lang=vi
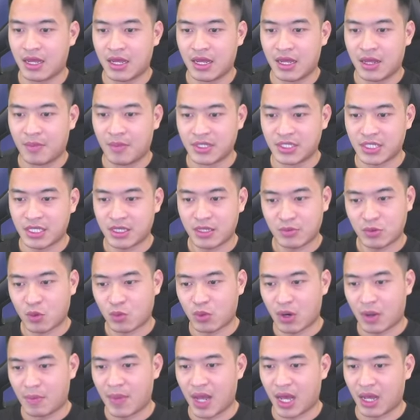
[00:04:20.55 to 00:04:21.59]
mình sẽ tiếp tục
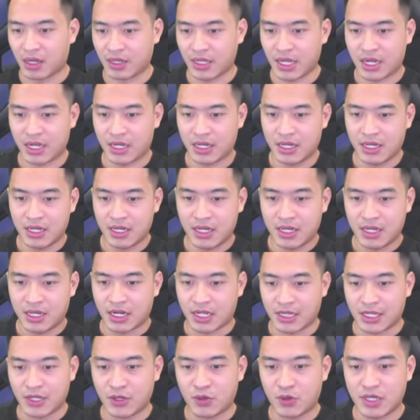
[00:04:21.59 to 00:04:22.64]
là mở nhá
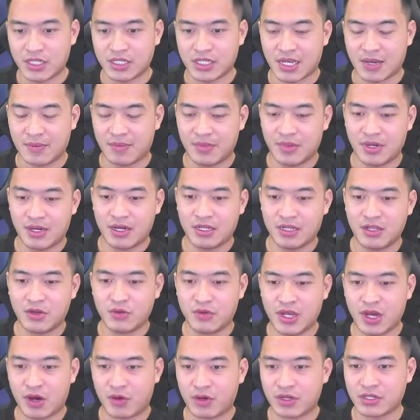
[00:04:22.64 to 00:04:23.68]
để tích lũy xem ờ, nhiều
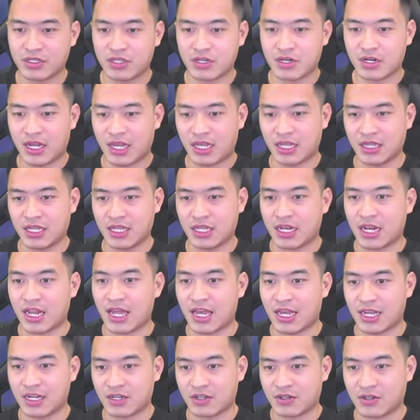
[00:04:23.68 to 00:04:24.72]
nhiều cái dương này cái tỷ
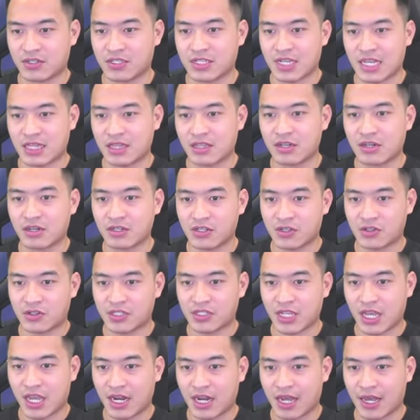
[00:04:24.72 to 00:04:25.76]
lệ nó ra tướng cho nó
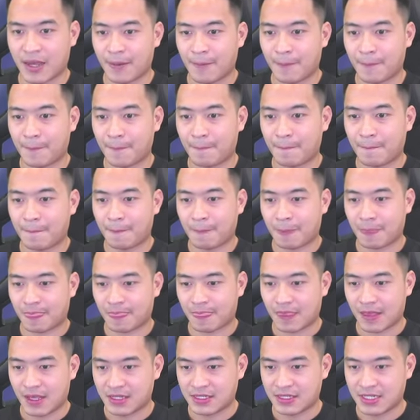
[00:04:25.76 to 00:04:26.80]
dễ này
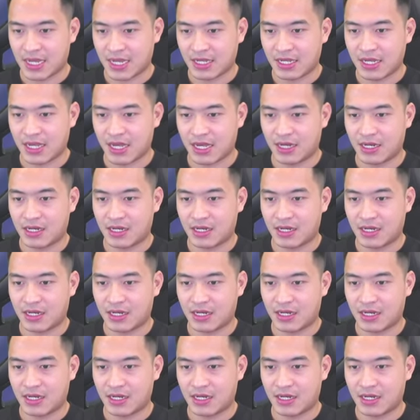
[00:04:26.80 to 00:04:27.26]
xác nhận